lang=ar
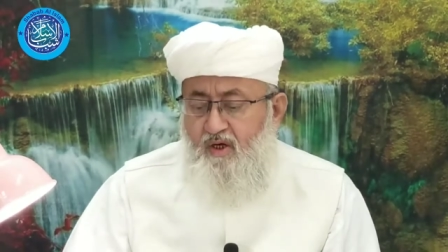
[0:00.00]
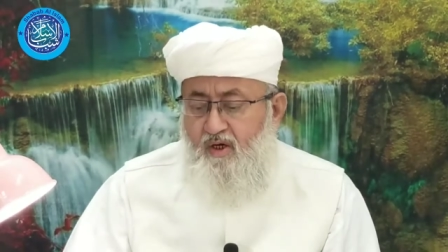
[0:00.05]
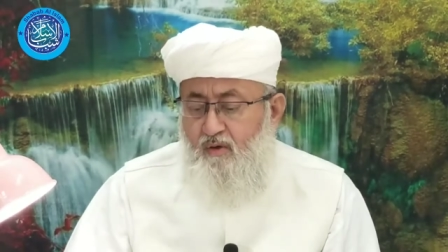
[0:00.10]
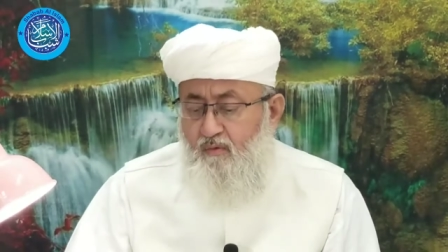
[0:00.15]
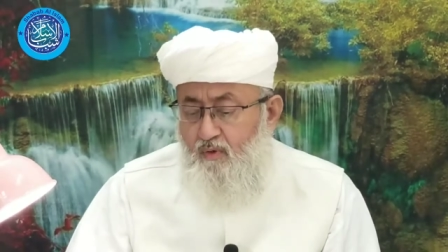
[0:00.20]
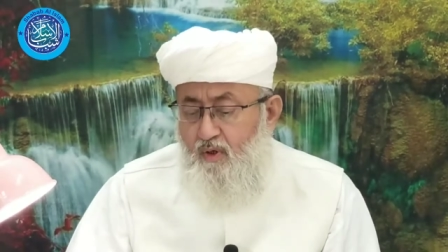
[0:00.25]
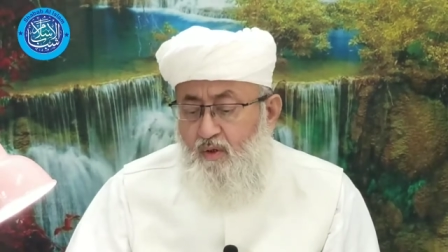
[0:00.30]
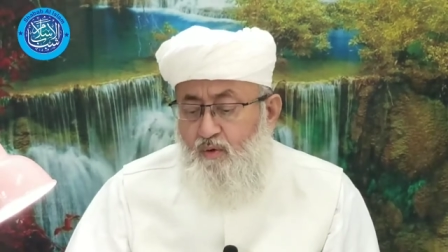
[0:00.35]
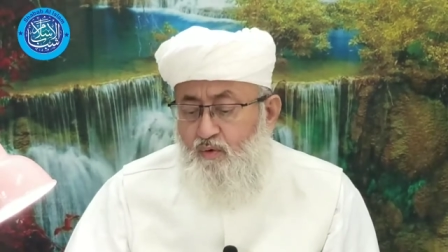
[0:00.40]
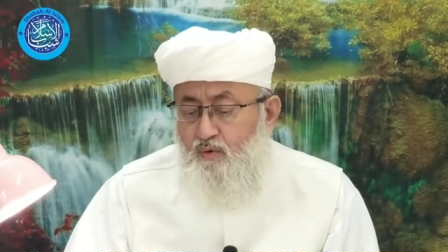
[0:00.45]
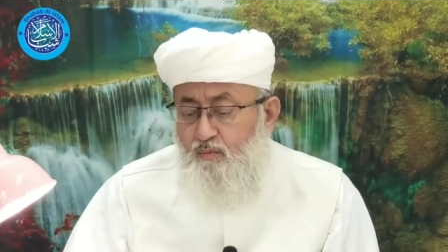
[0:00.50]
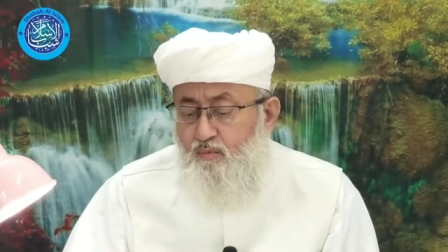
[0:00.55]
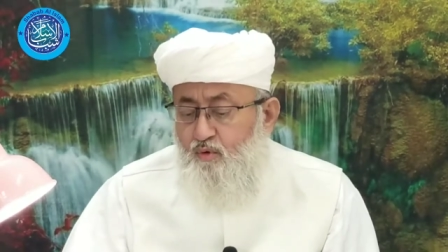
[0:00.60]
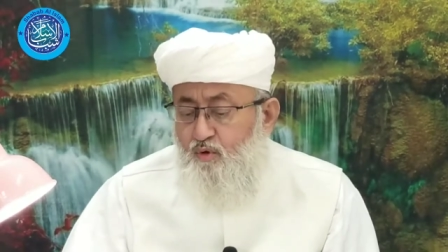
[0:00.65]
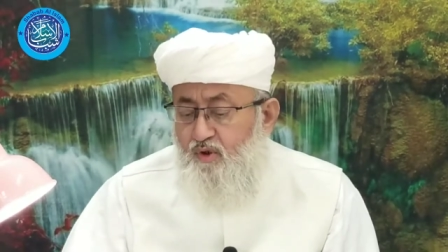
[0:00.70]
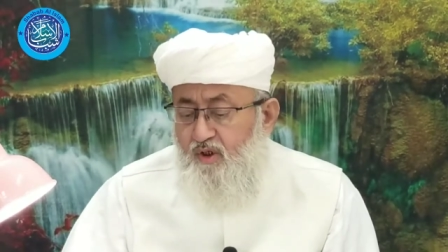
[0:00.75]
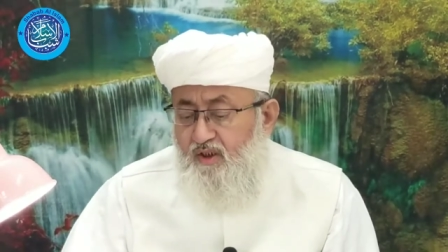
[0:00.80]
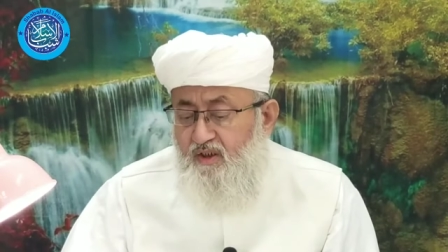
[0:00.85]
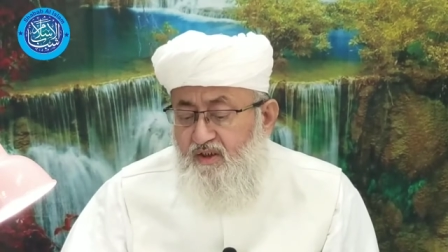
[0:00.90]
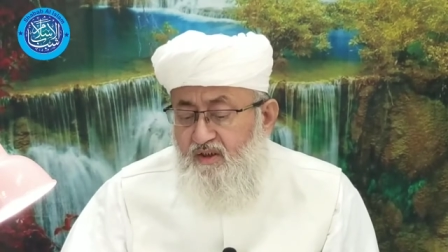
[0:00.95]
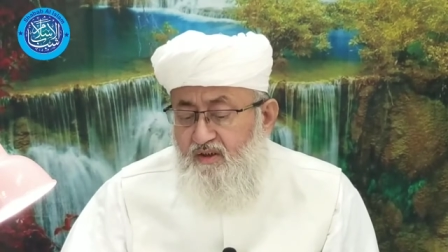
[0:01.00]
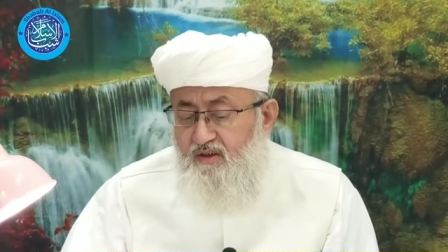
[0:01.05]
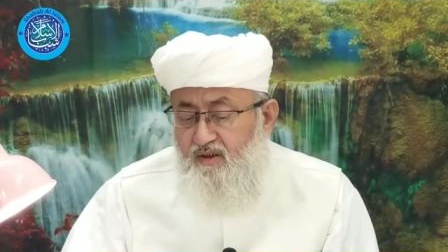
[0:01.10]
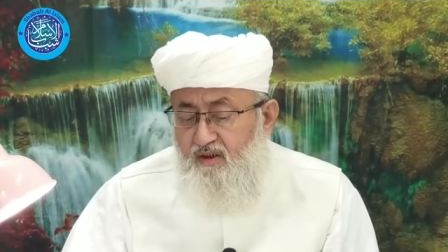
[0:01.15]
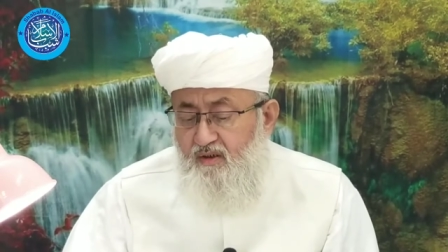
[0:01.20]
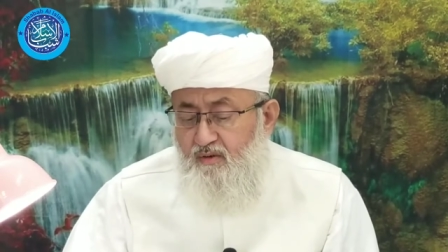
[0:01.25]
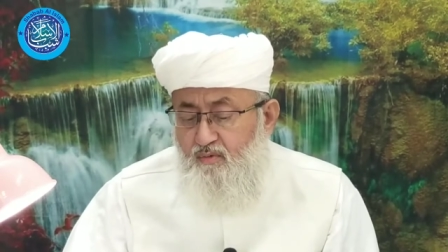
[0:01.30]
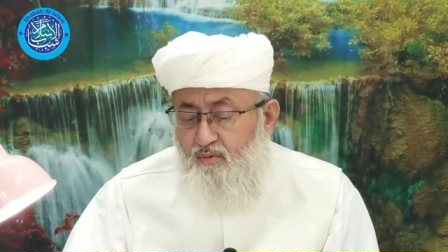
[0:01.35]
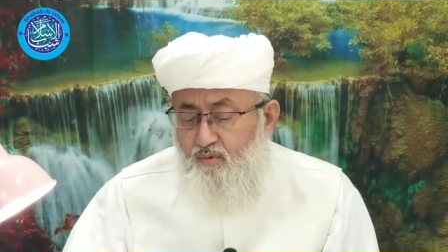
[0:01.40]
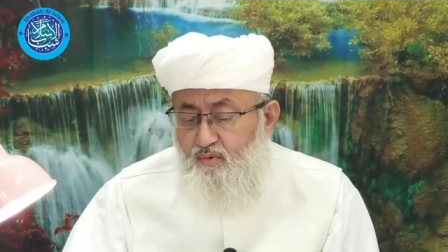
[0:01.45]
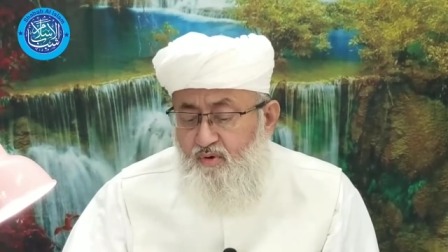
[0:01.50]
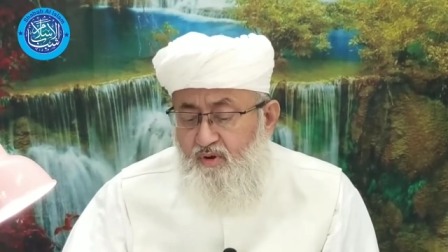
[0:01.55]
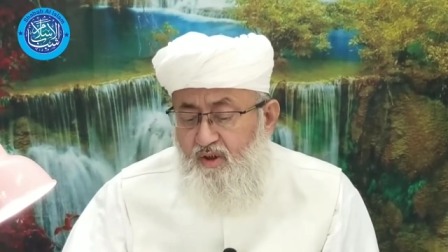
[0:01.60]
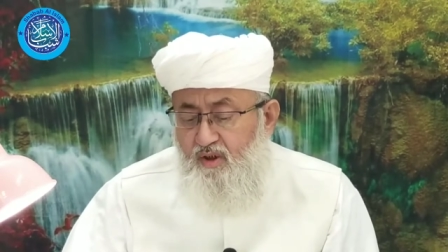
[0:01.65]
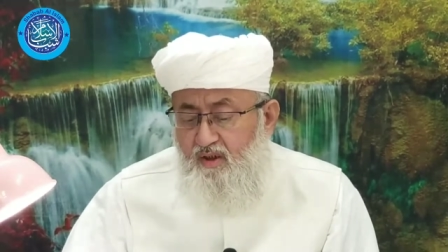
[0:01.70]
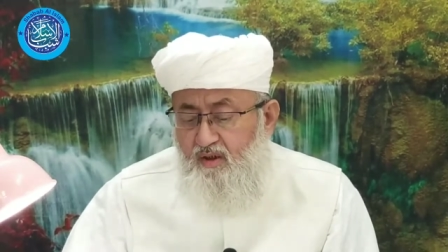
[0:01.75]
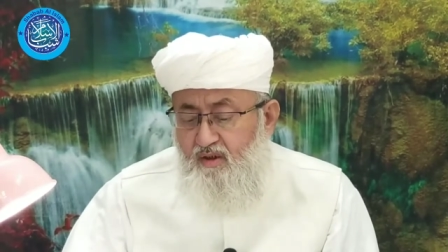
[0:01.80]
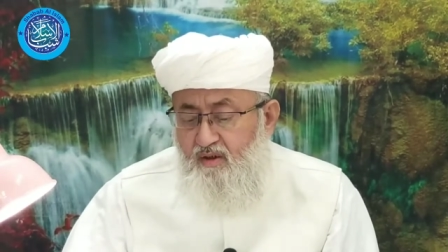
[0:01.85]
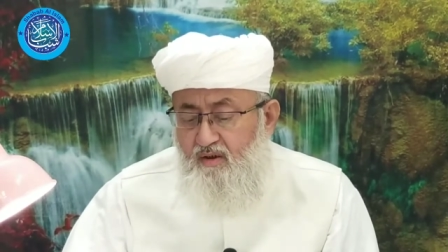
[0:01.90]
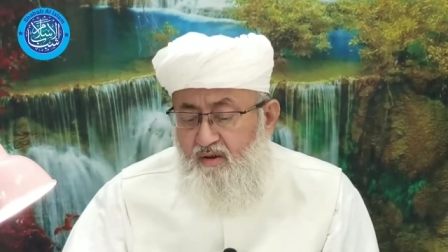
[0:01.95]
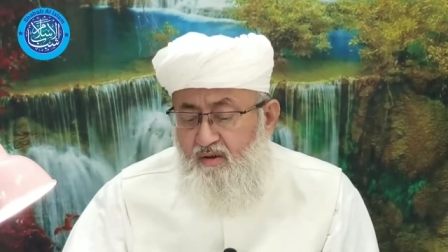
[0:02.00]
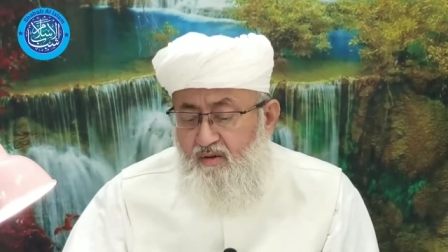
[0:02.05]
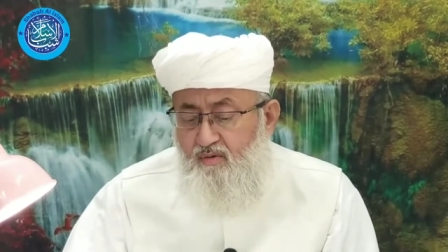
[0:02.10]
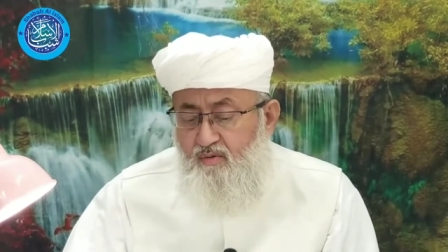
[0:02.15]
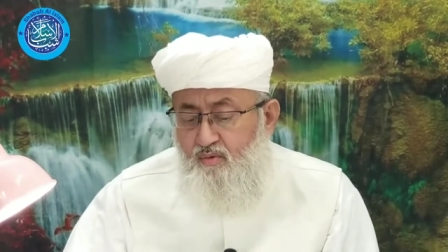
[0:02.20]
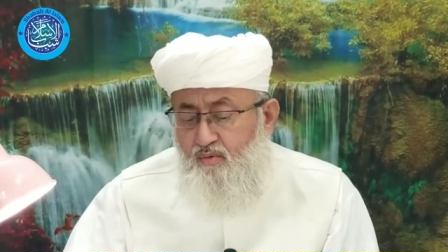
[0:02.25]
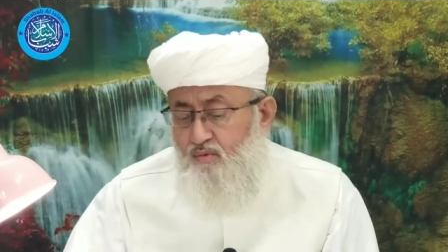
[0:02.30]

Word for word: وما رواه بريدة هنا